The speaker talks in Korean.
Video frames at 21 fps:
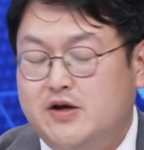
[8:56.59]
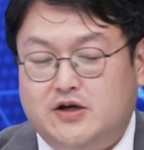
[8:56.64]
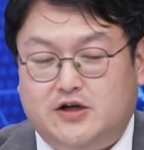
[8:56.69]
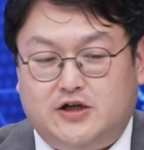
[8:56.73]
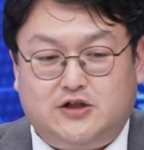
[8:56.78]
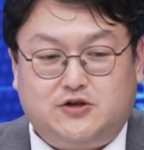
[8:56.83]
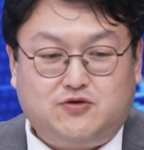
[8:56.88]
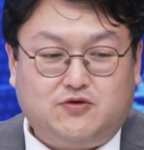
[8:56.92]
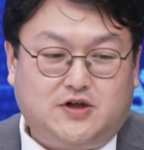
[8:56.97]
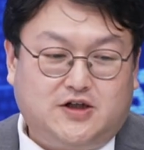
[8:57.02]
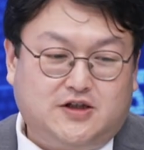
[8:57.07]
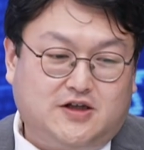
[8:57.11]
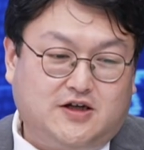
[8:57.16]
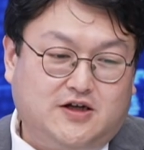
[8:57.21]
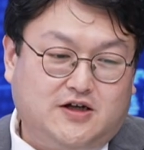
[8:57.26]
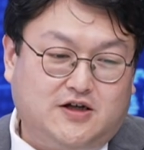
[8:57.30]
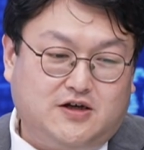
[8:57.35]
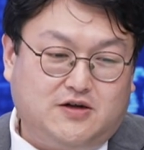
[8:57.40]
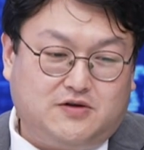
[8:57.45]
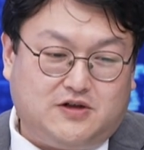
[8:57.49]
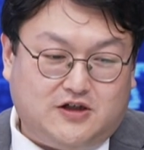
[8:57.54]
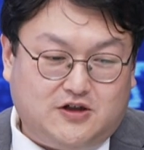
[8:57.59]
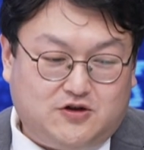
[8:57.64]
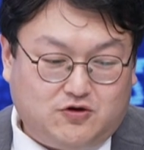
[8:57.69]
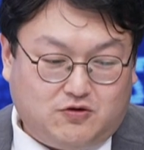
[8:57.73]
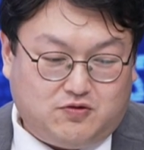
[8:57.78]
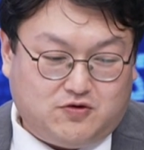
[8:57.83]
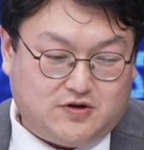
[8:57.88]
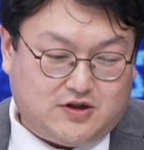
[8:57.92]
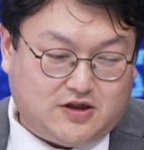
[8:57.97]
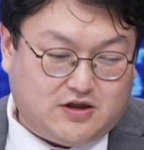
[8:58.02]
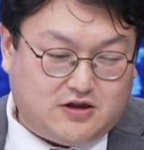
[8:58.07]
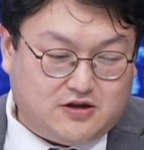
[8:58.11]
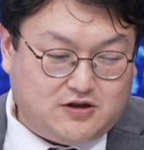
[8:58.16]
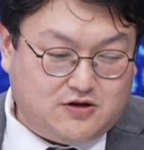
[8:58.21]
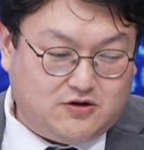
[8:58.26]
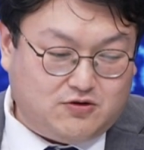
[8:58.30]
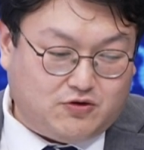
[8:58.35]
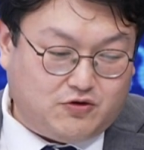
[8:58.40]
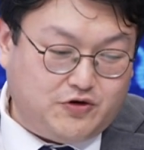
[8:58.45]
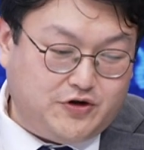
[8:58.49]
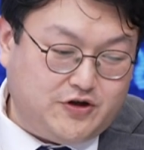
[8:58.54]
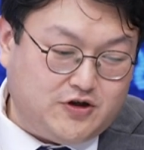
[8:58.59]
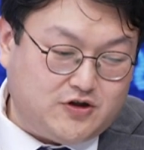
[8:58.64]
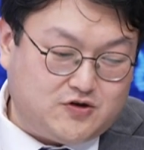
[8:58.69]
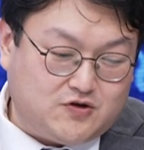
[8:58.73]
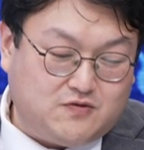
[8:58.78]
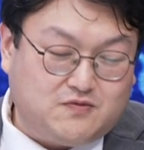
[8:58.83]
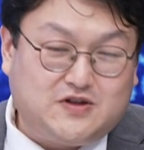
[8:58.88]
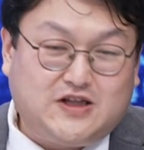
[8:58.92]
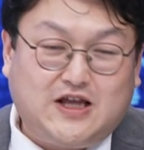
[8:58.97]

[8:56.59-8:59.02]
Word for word: 이쪽에 대해 이쪽보다는 오히려 좀